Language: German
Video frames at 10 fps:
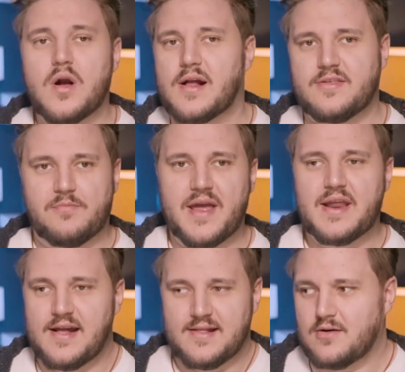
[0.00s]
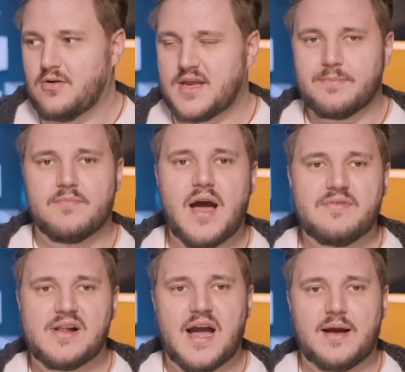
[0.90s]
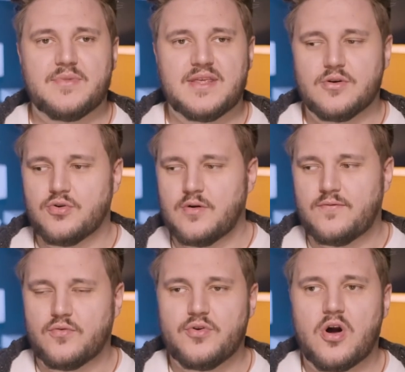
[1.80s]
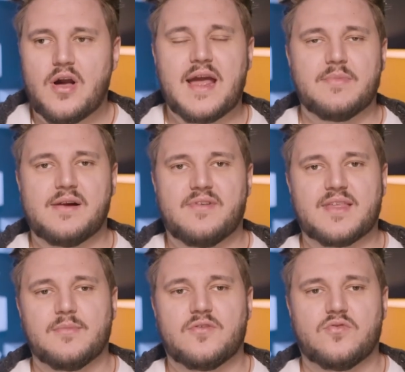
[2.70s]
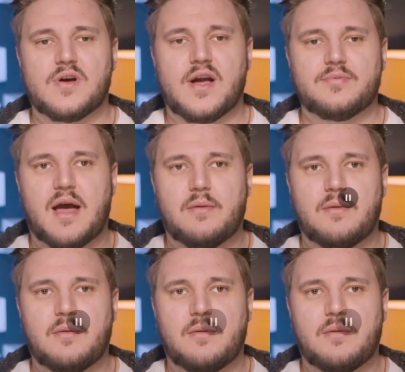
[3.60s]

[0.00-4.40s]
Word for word: Wong als auch Banner als auch Captain Marvel haben hier irgendwo noch einmal was damit zu tun gehabt, aber